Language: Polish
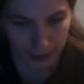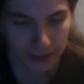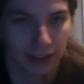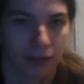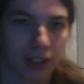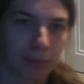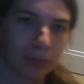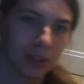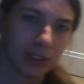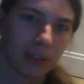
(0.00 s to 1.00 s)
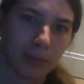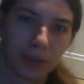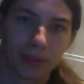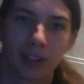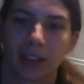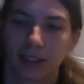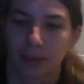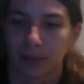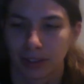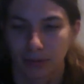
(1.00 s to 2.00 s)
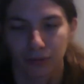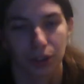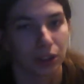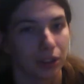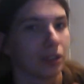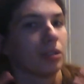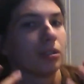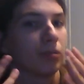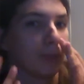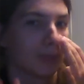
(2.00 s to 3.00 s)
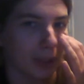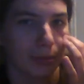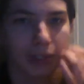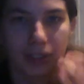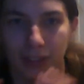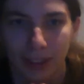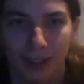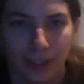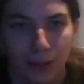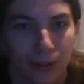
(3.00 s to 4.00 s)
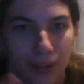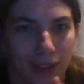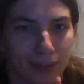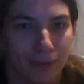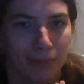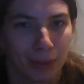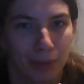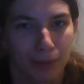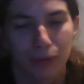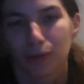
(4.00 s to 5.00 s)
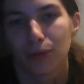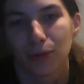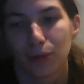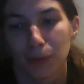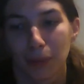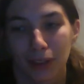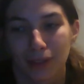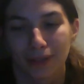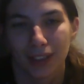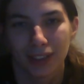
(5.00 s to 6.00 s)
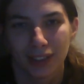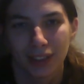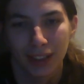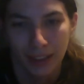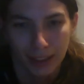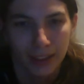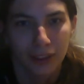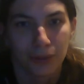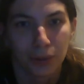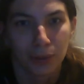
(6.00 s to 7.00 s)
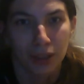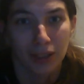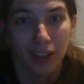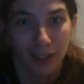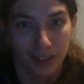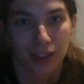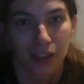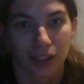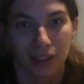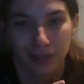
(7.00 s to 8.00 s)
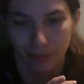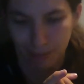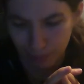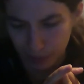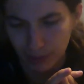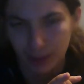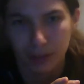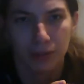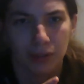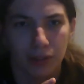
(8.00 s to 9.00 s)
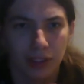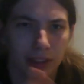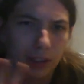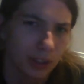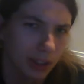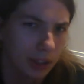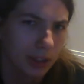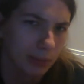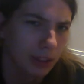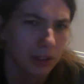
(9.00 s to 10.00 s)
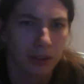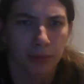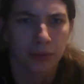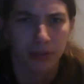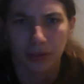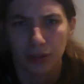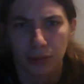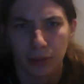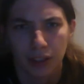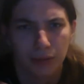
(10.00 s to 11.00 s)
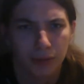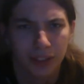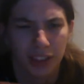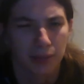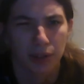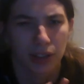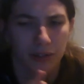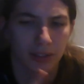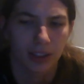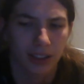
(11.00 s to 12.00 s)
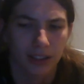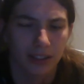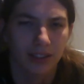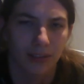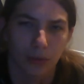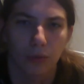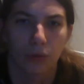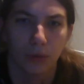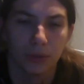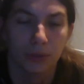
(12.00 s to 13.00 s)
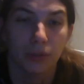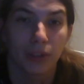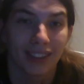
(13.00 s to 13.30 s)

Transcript: całej płyty, bo tak jak wspomniałam wcześniej, są dwie płyty, więc tutaj mamy utwór, który bardzo fajnie domyka y, powiedzmy, że część pierwszą, bo w sumie album nie jest podzielony tak no, równiutko,